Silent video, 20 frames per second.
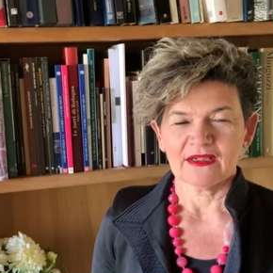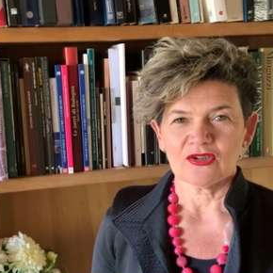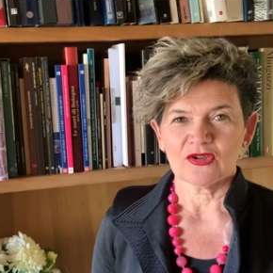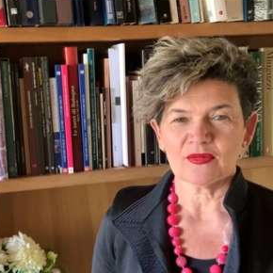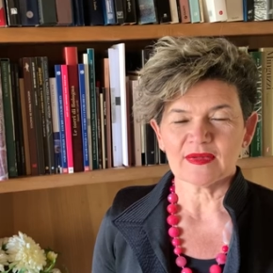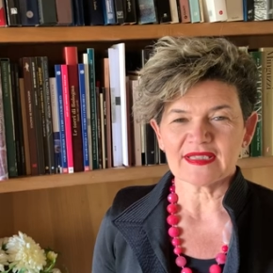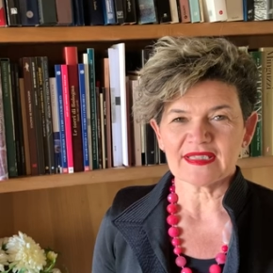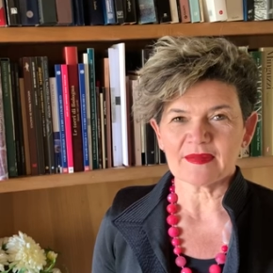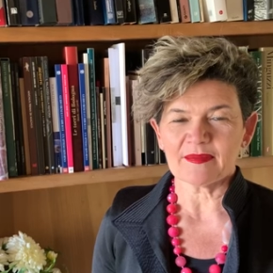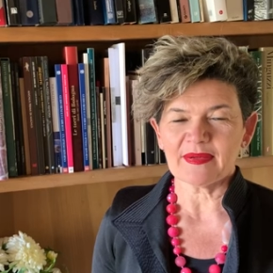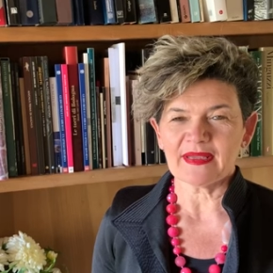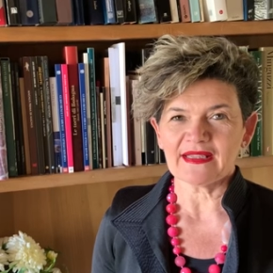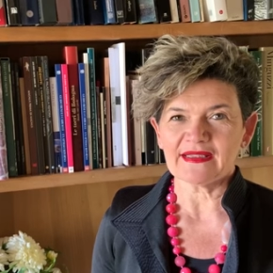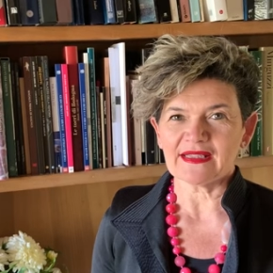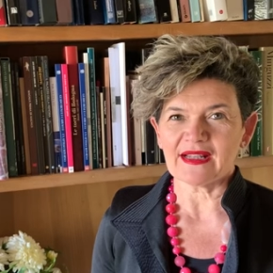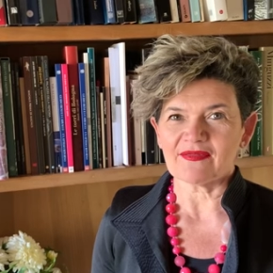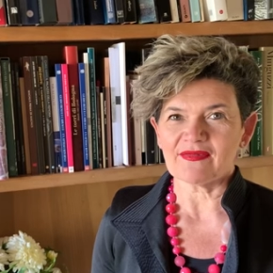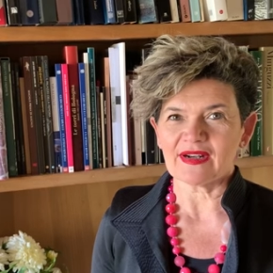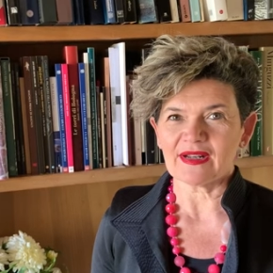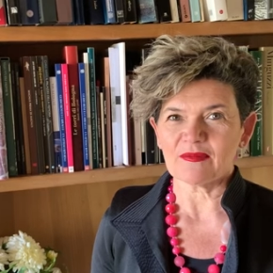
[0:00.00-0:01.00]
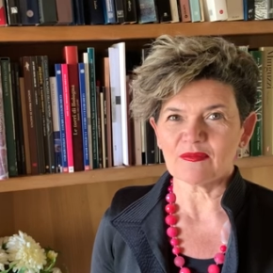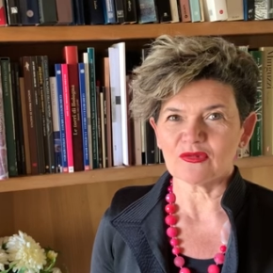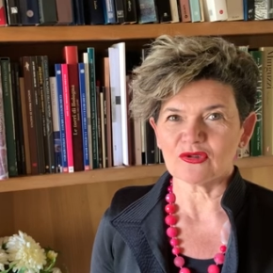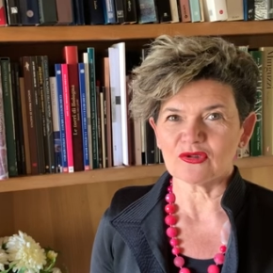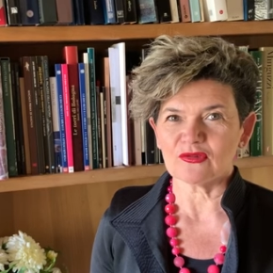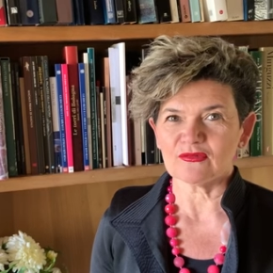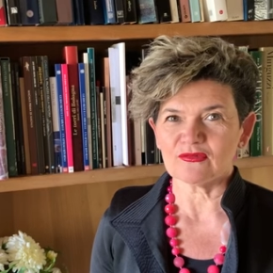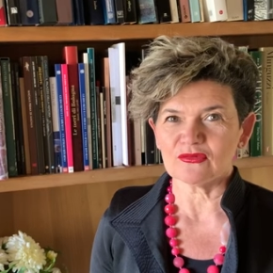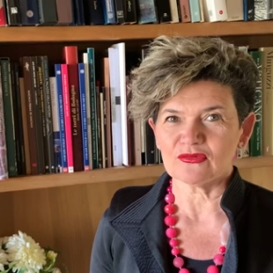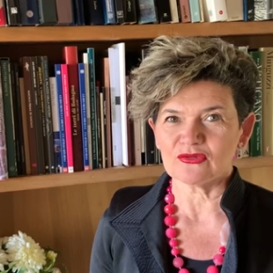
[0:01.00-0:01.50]
Come sapete avremmo
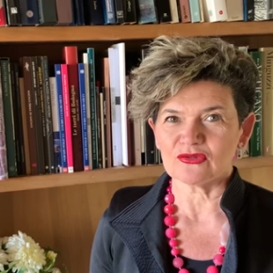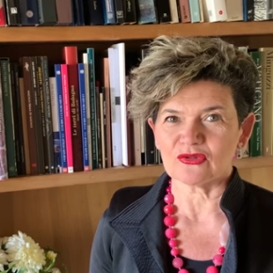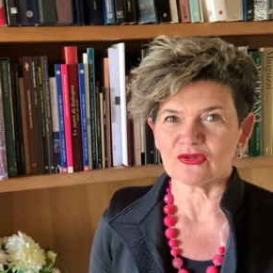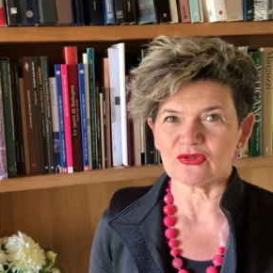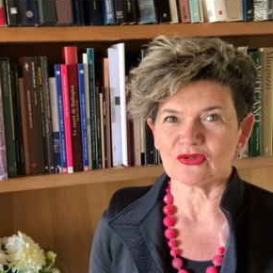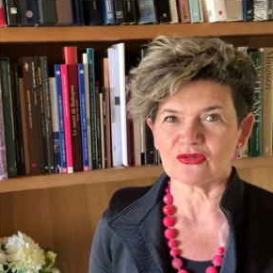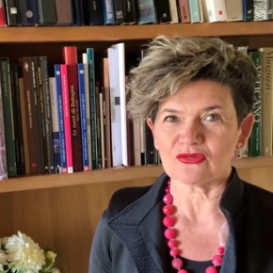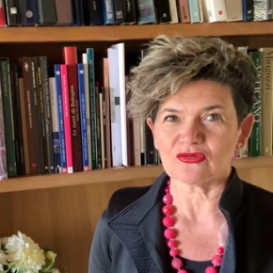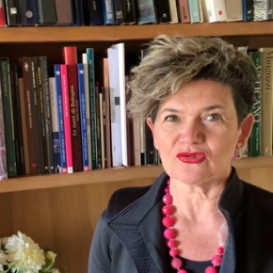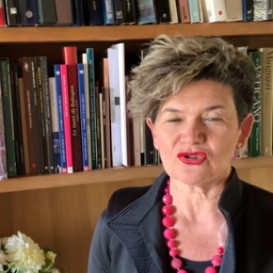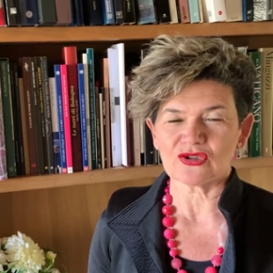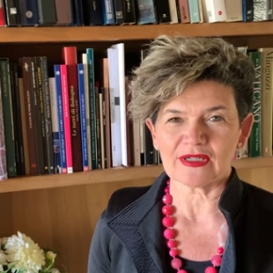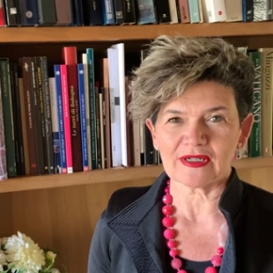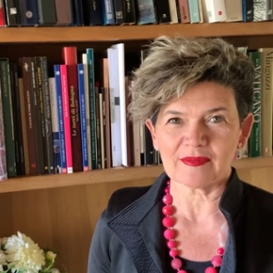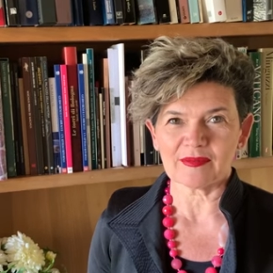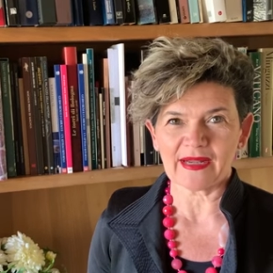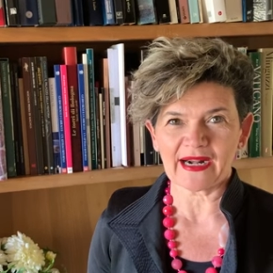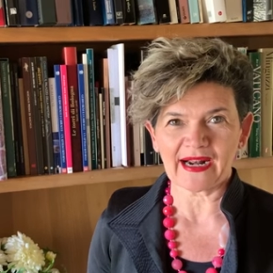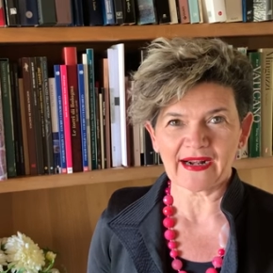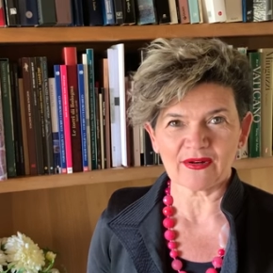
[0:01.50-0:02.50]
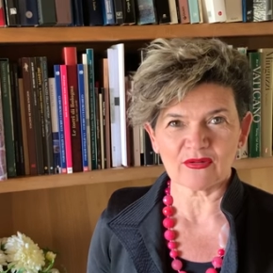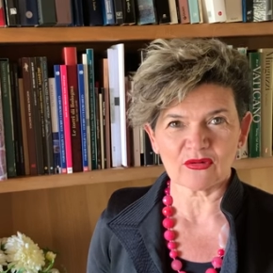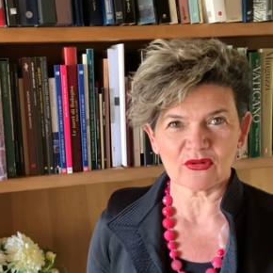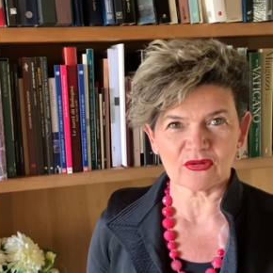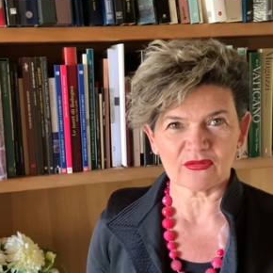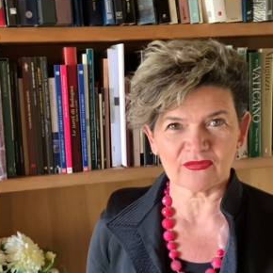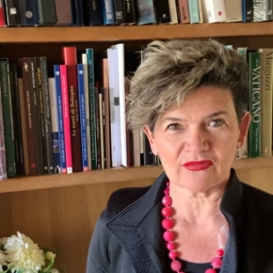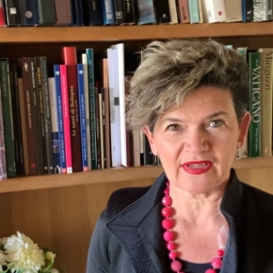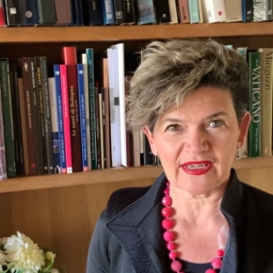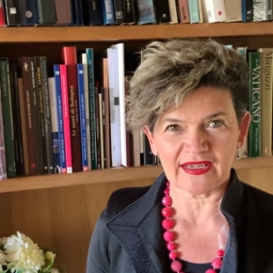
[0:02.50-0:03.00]
dovuto celebrare un
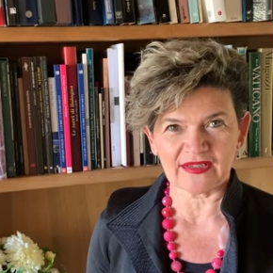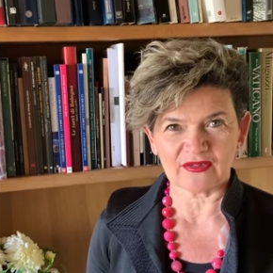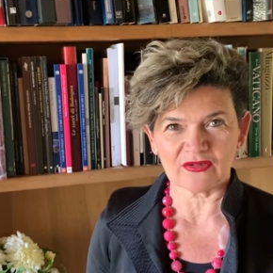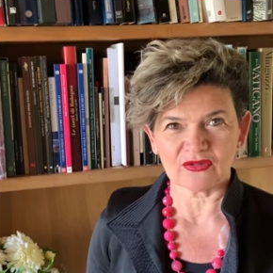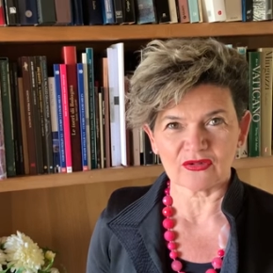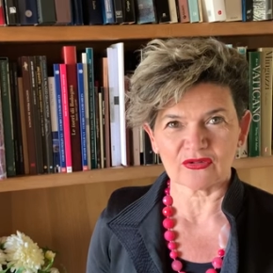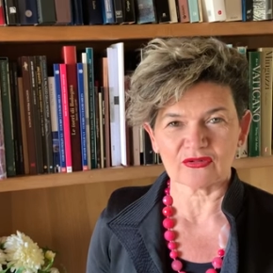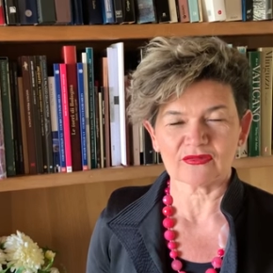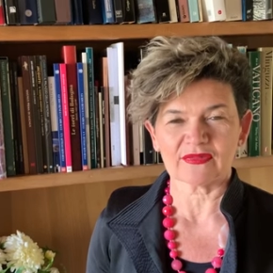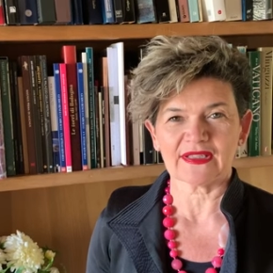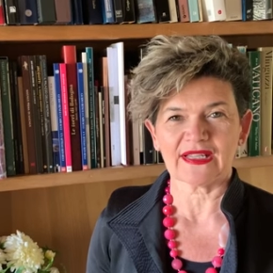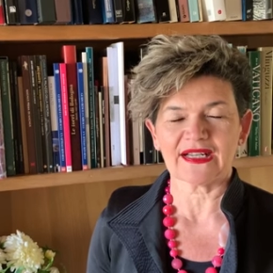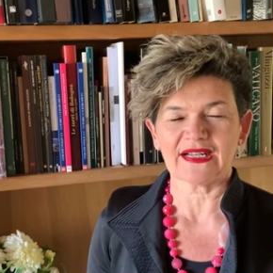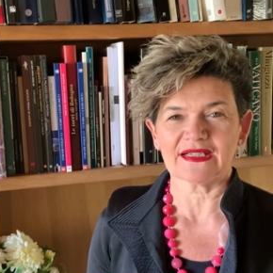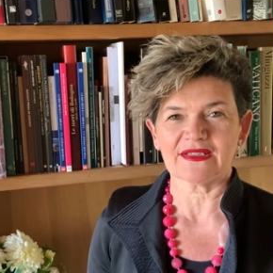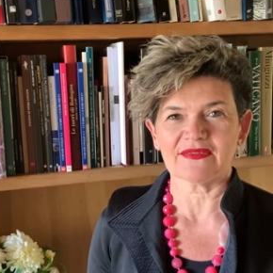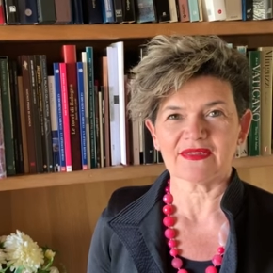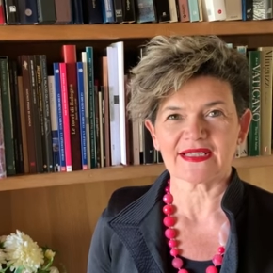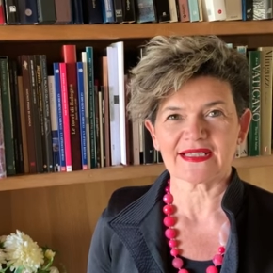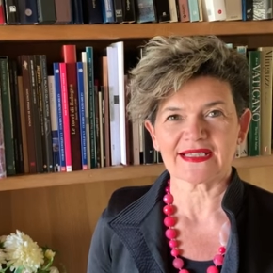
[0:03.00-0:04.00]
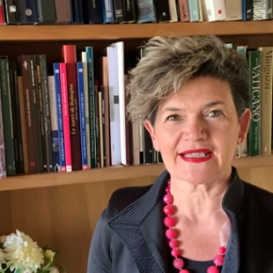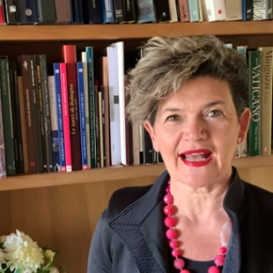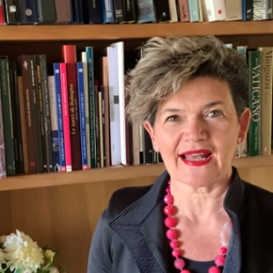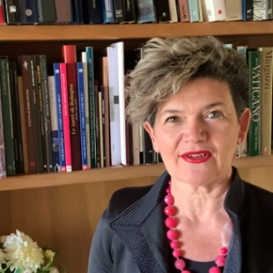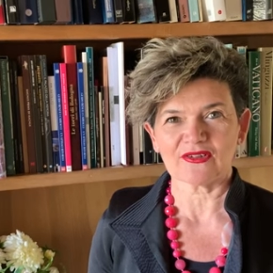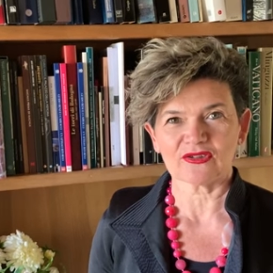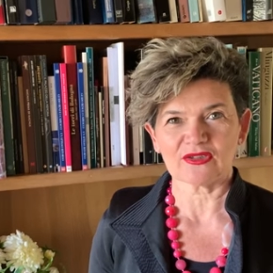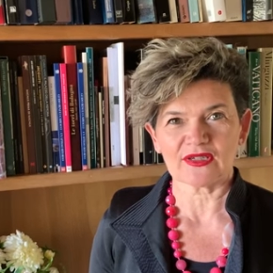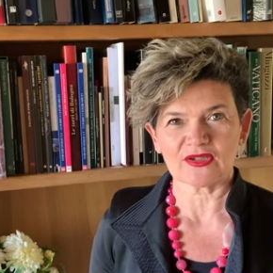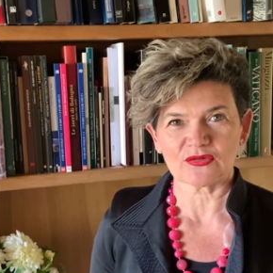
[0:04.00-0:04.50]
convegno
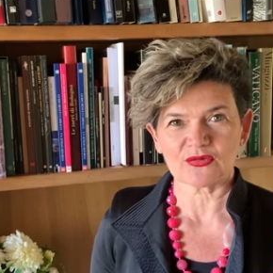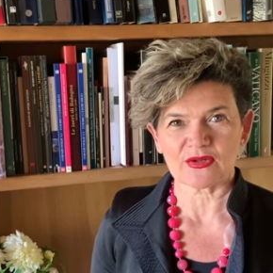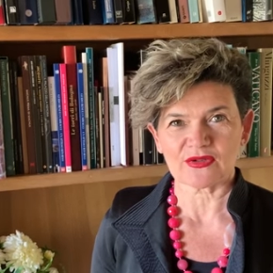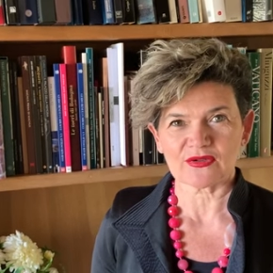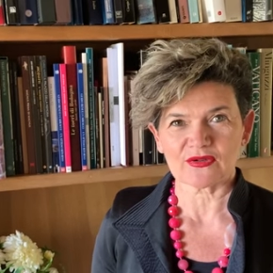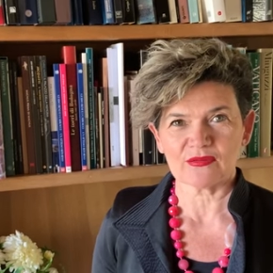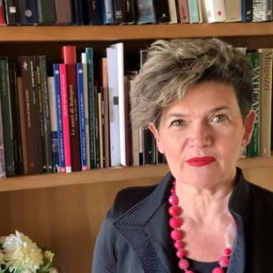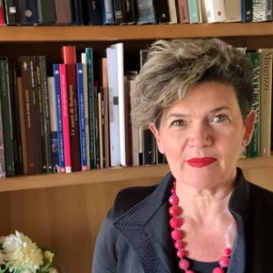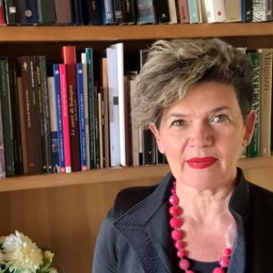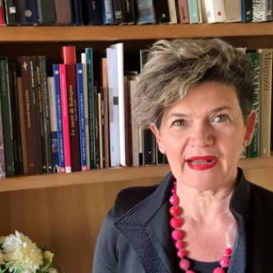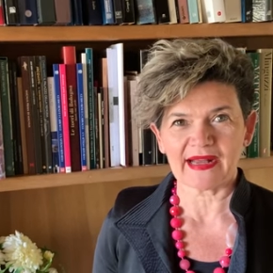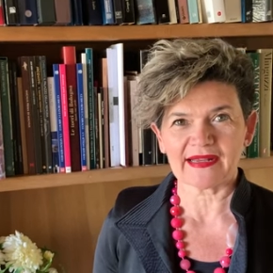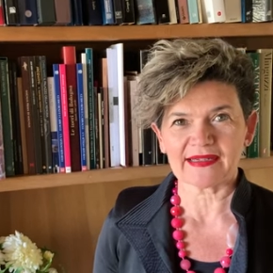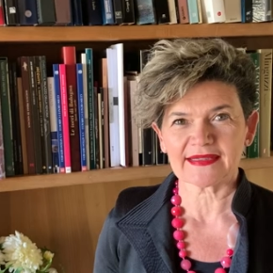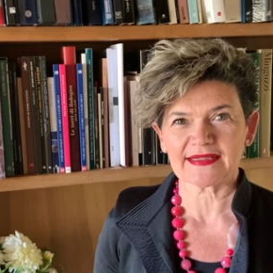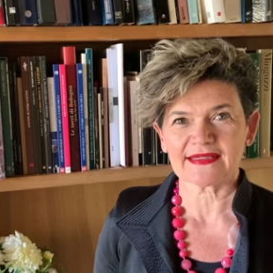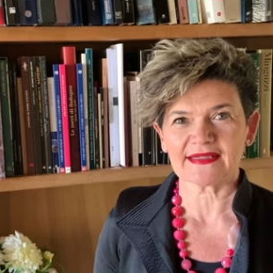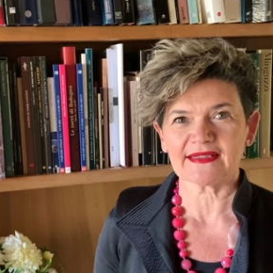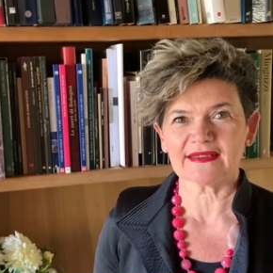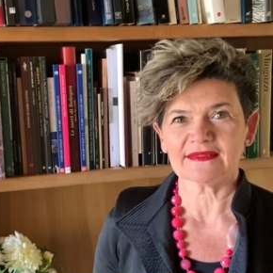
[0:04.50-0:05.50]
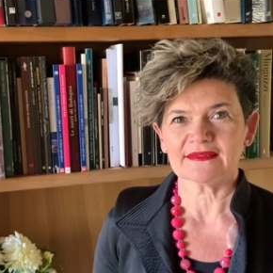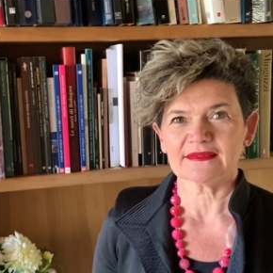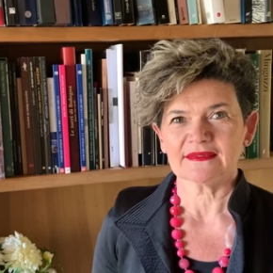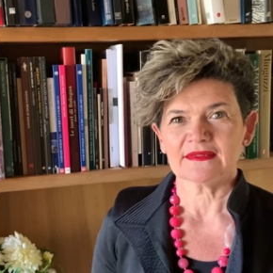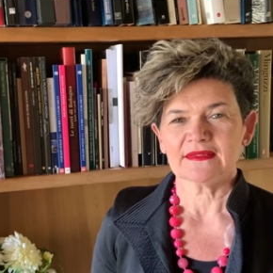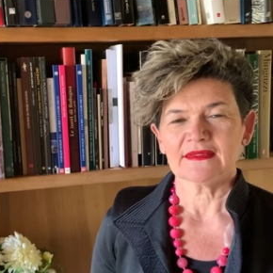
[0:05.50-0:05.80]
nell'anniversario della sua scomparsa